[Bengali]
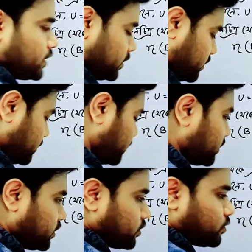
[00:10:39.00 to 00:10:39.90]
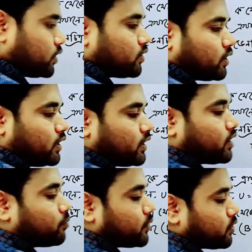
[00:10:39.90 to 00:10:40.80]
আমাদের তৈরি হয়
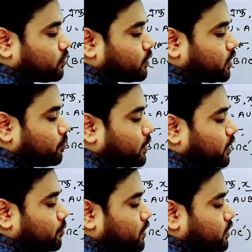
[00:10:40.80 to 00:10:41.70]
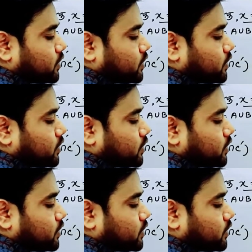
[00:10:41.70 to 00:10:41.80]
নাম্বার অফ এ প্রাইম